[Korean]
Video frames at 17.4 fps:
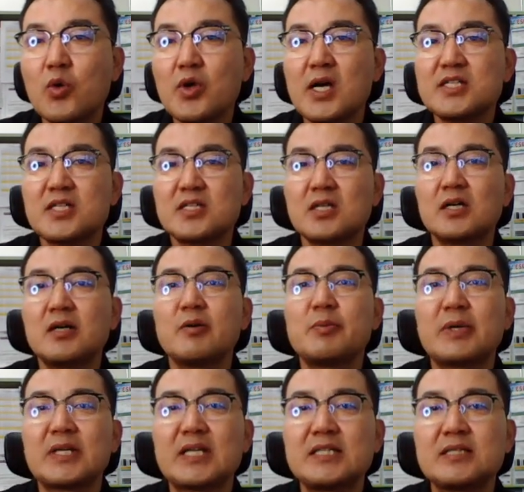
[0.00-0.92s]
고양시 의
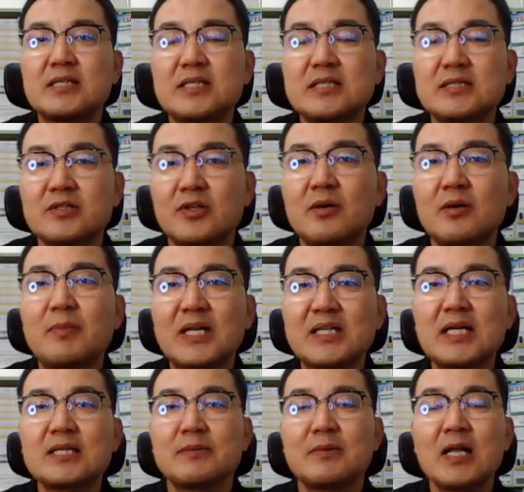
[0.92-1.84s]
점검을 받았어
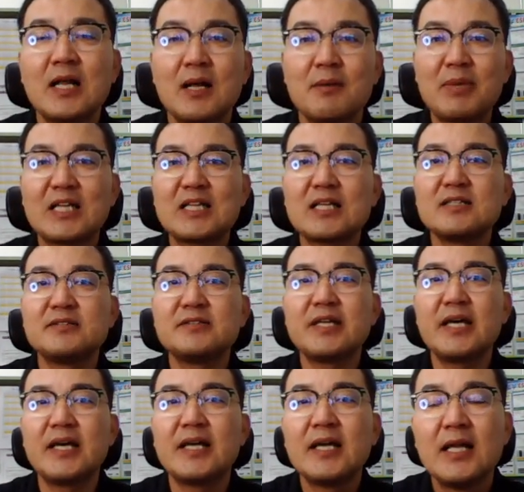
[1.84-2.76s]
받았,
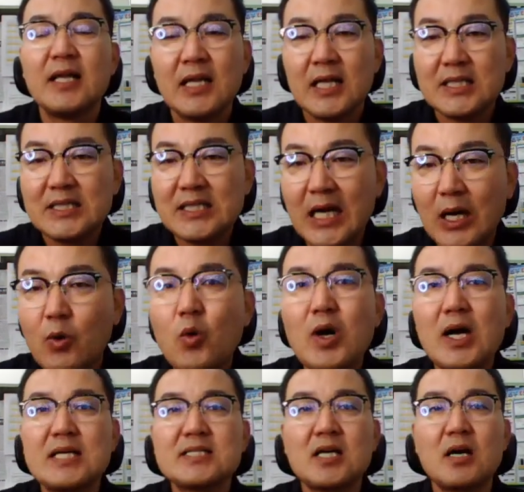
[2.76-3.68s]
받았는데
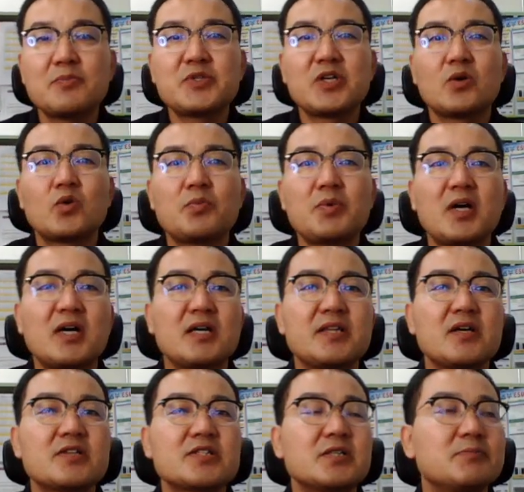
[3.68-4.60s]
양호한 사업장으로
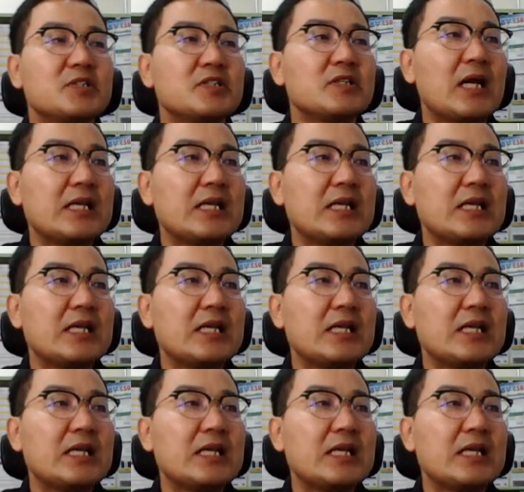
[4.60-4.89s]
평가되었음을